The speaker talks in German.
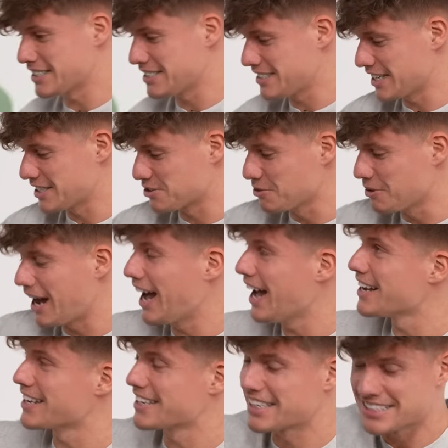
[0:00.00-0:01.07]
das ist ja so
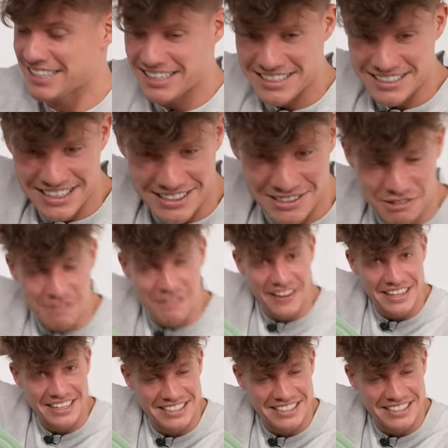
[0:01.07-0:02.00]
hart an der Seite. Das hat so weh